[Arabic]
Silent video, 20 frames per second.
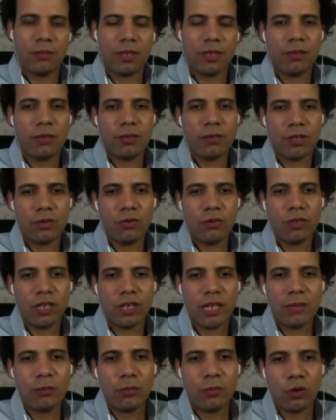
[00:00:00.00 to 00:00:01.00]
مش هقول
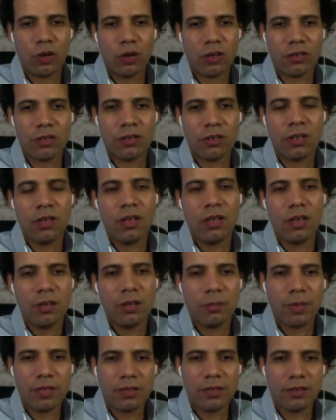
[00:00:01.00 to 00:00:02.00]
كلام مكرر
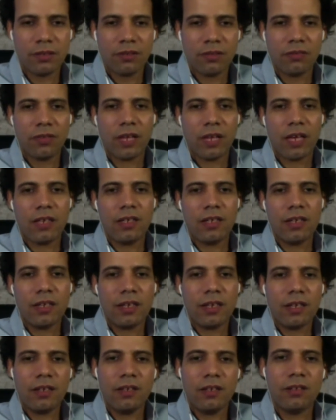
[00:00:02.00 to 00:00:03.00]
بس في الحقيقه
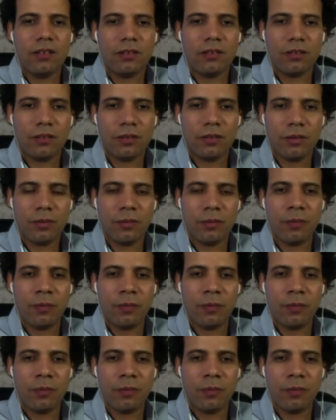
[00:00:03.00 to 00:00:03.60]
يعني آه،